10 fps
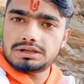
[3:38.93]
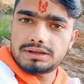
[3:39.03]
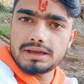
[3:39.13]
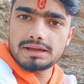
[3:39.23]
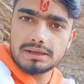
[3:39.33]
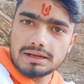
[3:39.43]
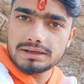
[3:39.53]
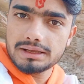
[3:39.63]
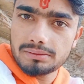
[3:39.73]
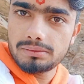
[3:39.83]
ये कहाँ
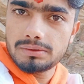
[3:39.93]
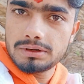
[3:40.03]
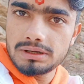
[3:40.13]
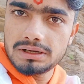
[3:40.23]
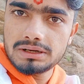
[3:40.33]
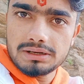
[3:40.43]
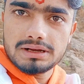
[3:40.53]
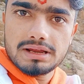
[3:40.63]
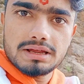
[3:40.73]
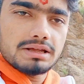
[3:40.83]
गए यार
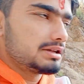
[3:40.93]
ये